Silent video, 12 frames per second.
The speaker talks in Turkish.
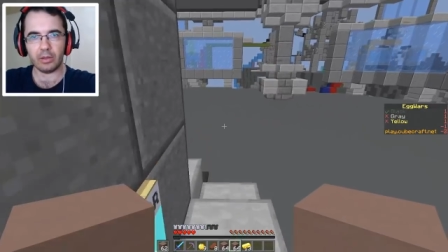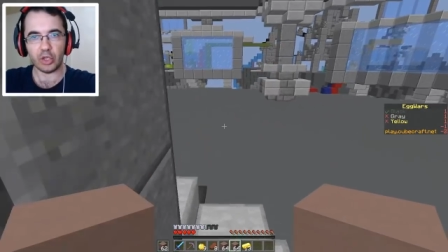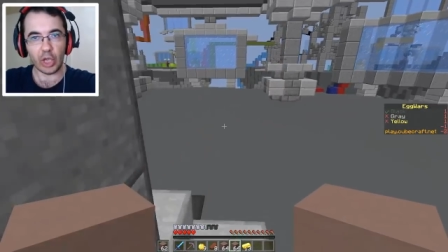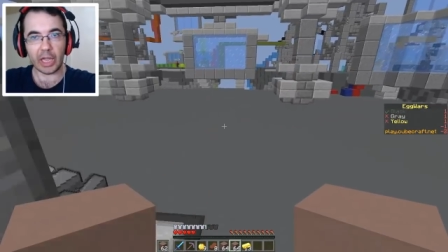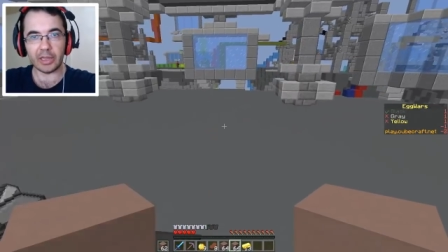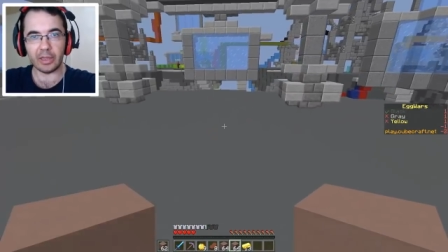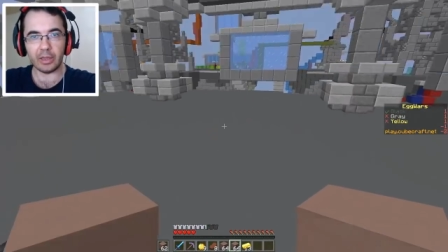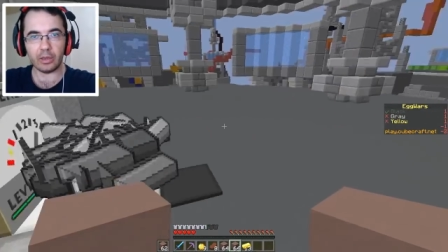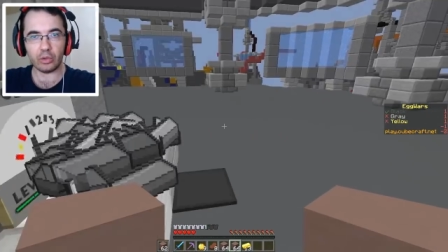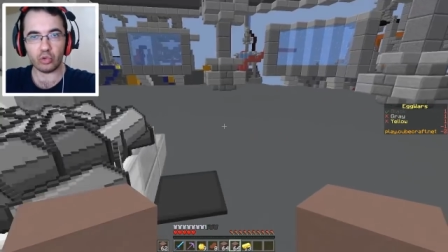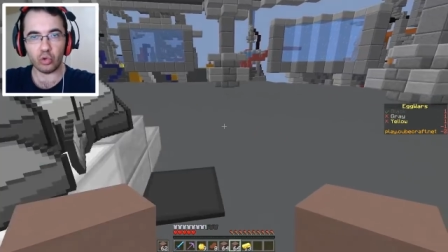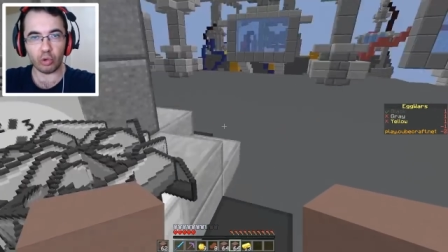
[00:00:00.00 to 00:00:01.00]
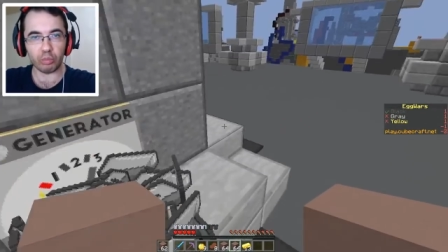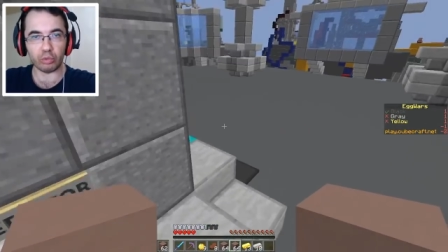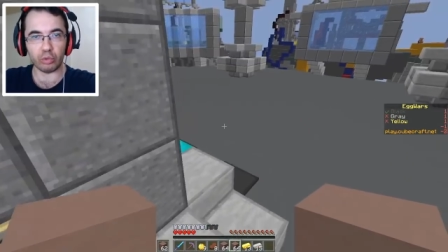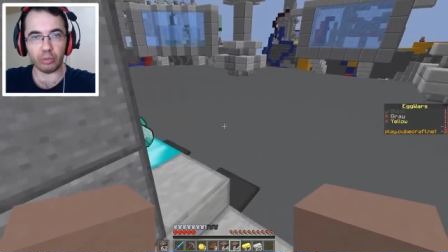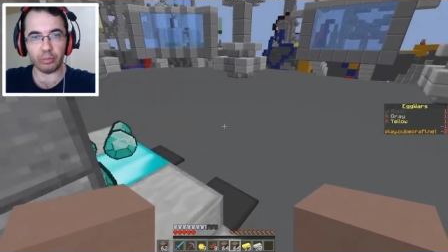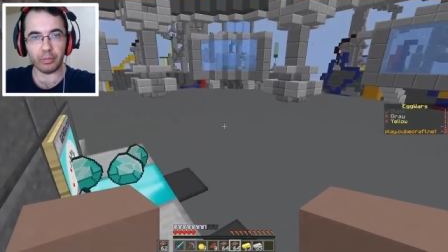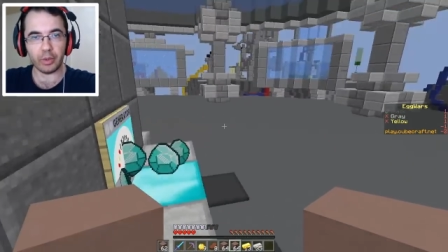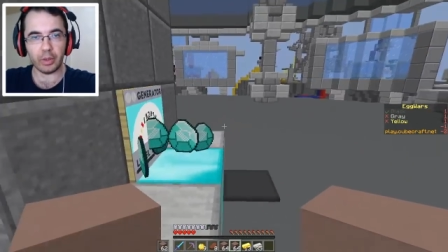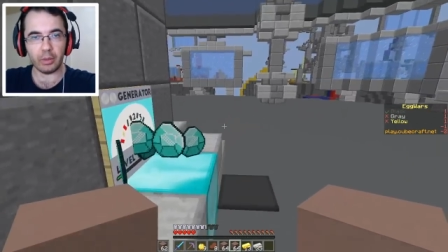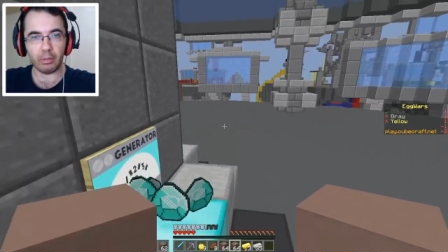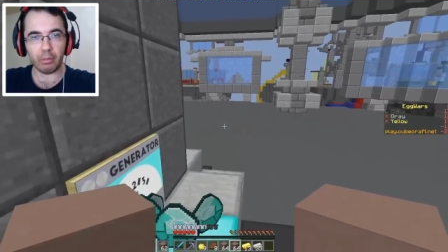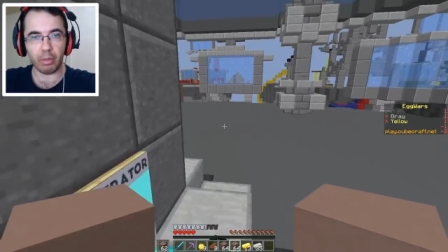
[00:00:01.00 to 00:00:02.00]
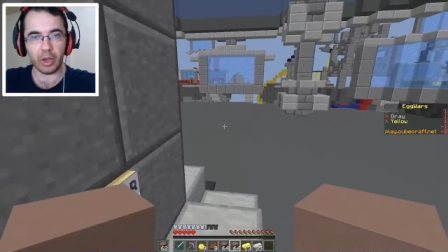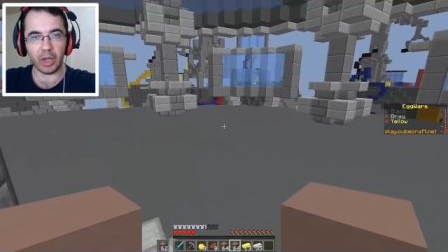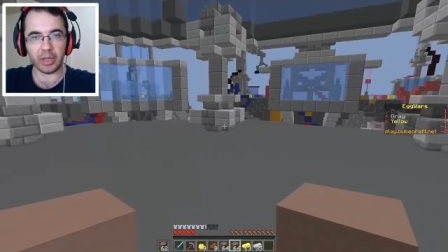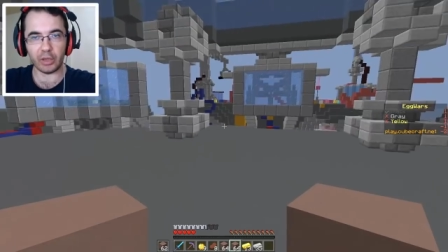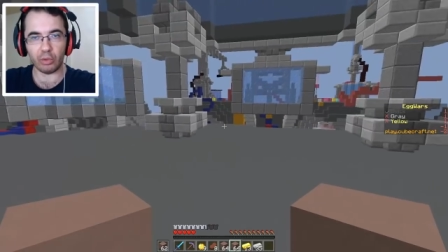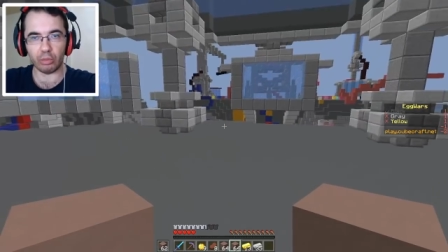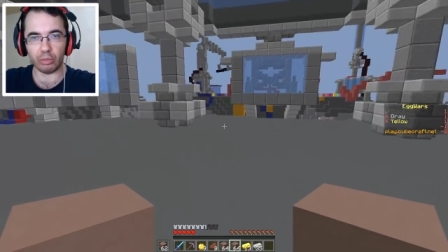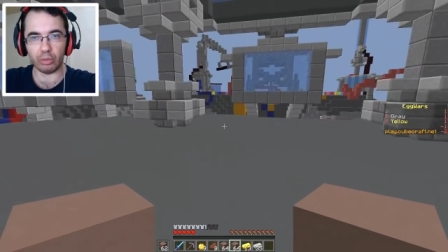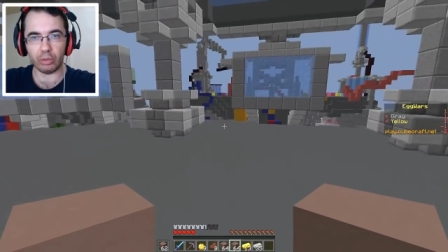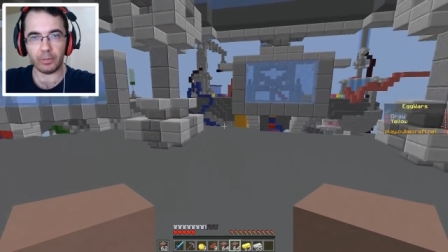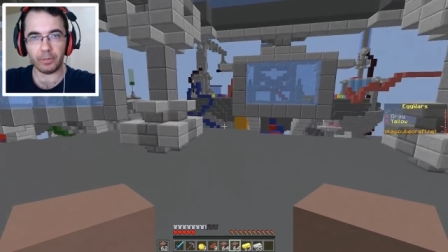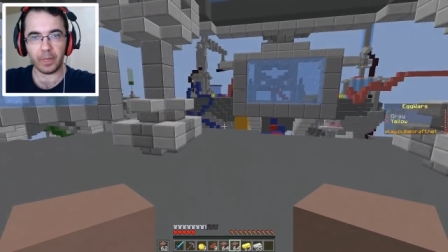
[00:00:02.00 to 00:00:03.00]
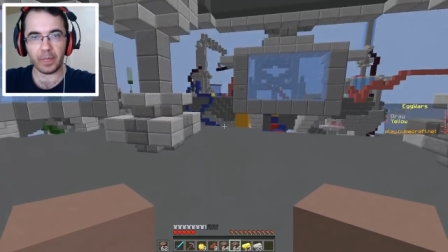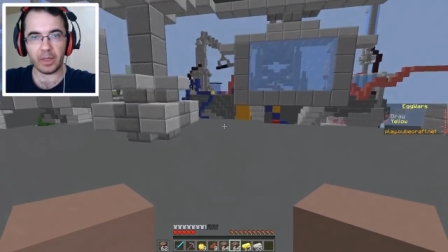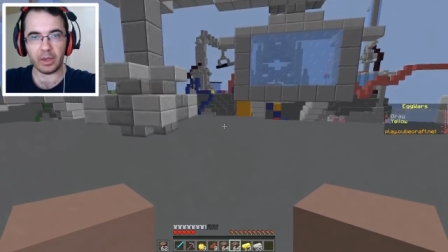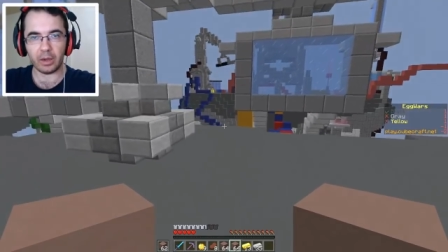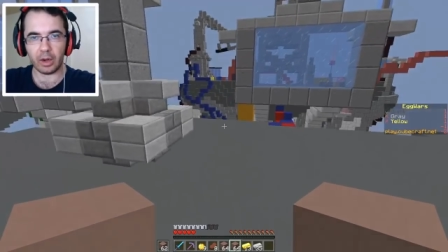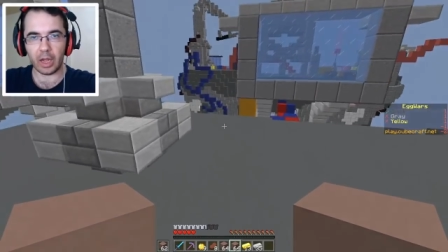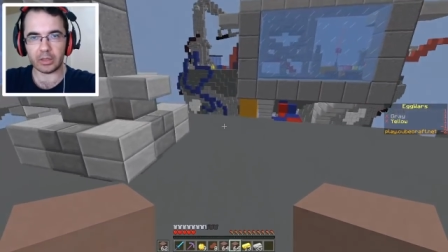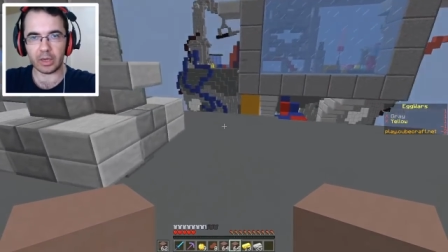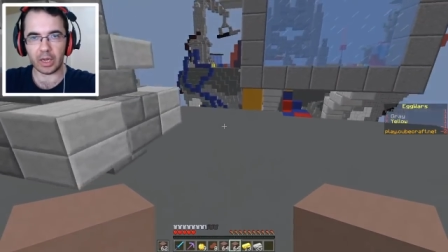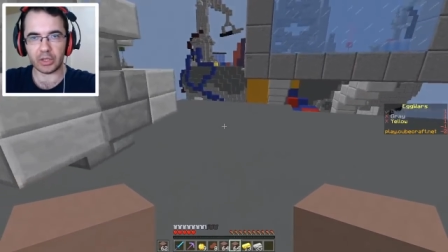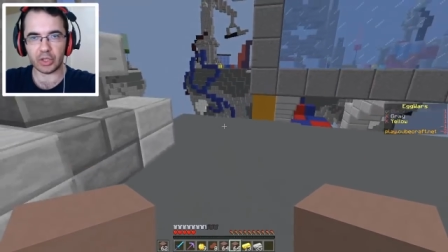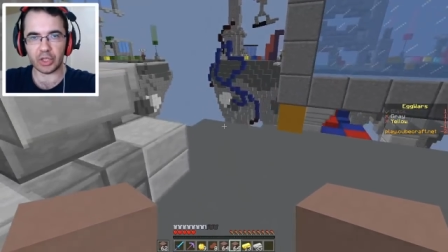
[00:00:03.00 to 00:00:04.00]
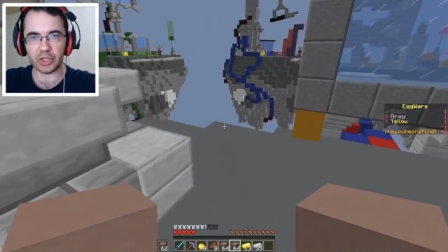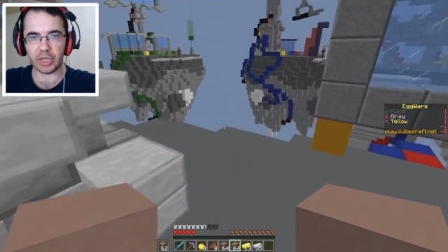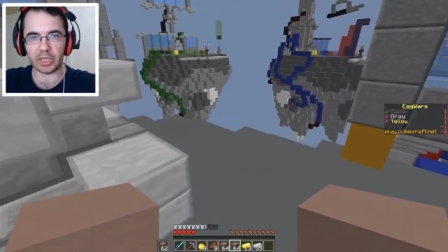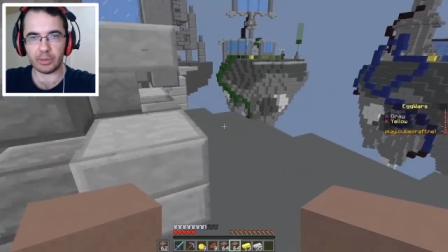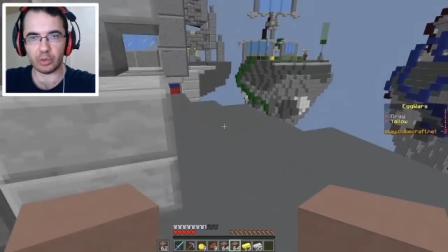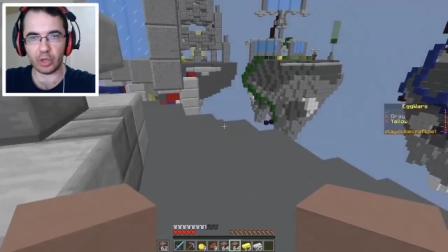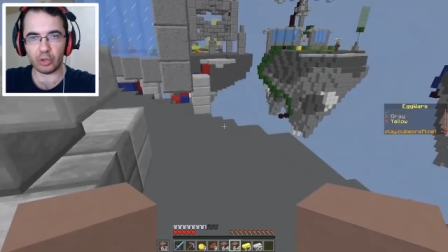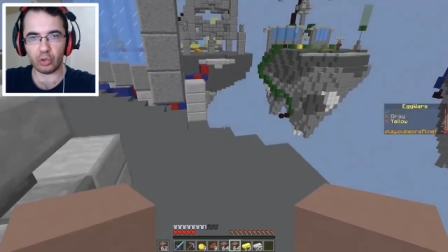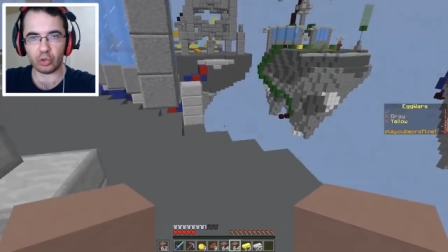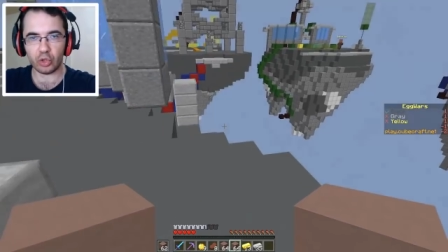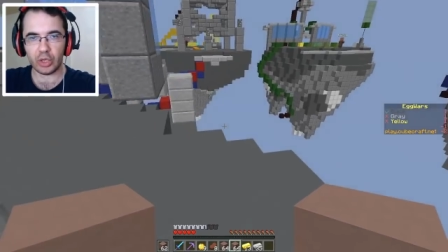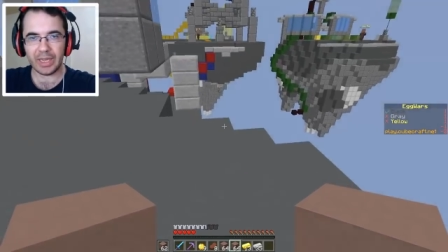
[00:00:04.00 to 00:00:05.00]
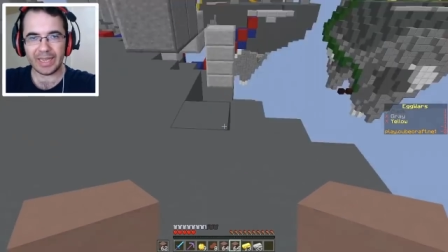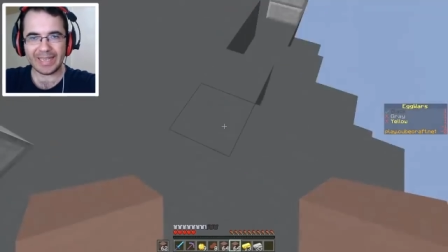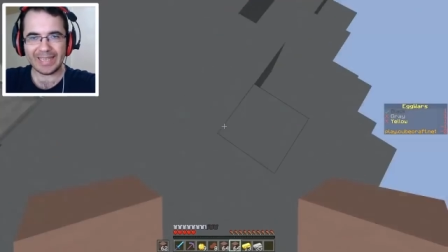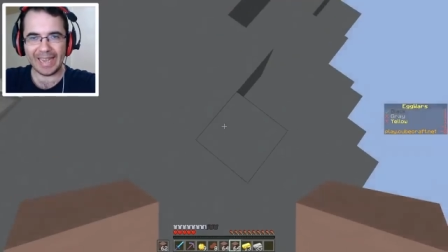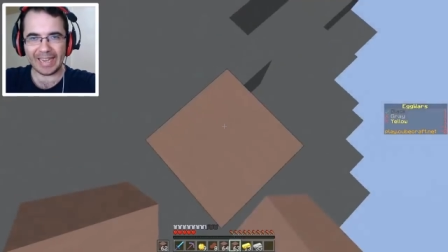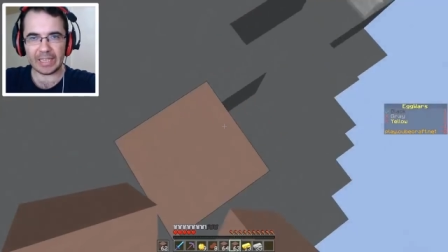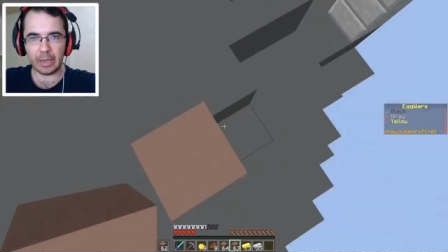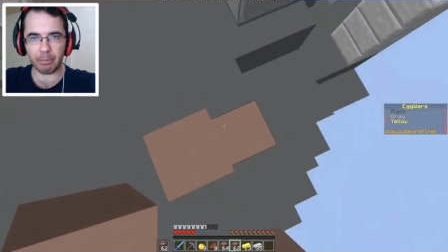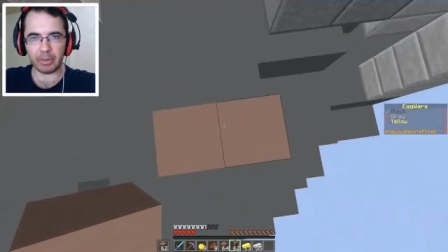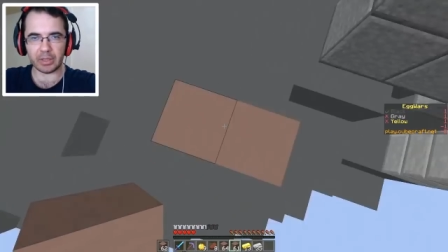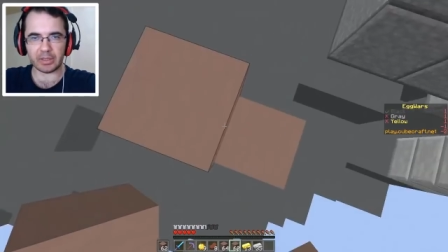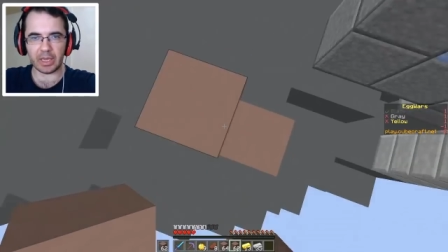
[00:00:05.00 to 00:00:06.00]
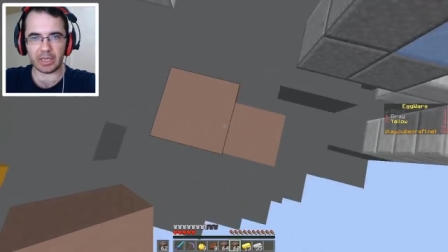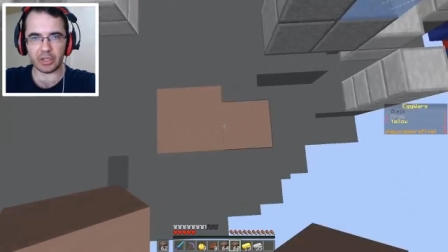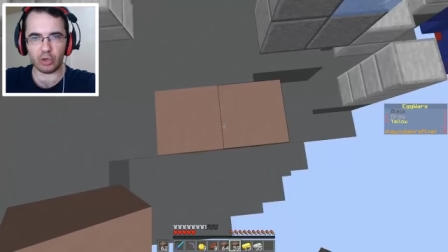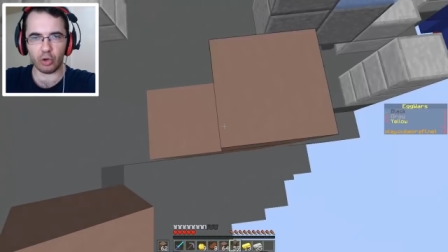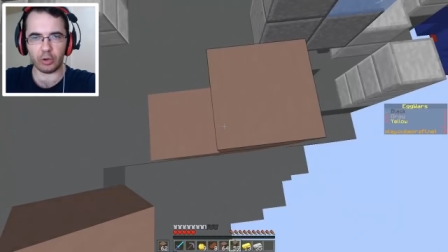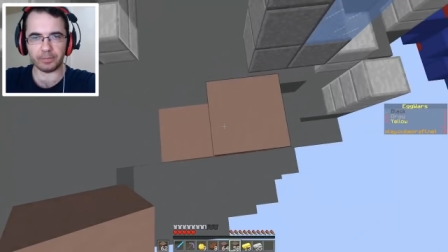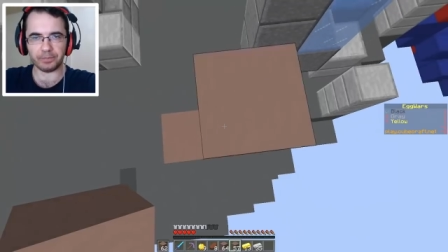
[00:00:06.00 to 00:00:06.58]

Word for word: Geldi çok mutluyum. Bayağı da iyi oldu. Rahat rahat şimdi içeriklerimizi üretiyoruz. Yayın yapmadık sadece o.